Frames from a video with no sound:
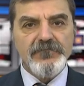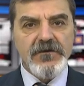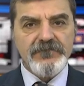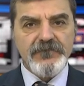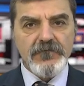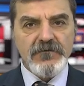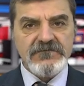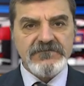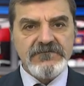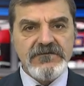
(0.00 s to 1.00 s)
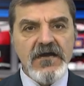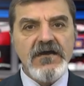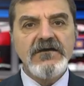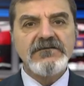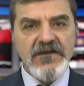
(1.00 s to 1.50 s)

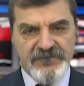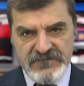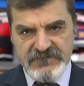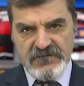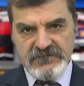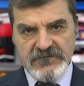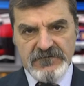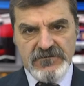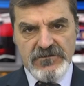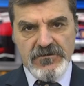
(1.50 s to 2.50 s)
performansında nefes aldı.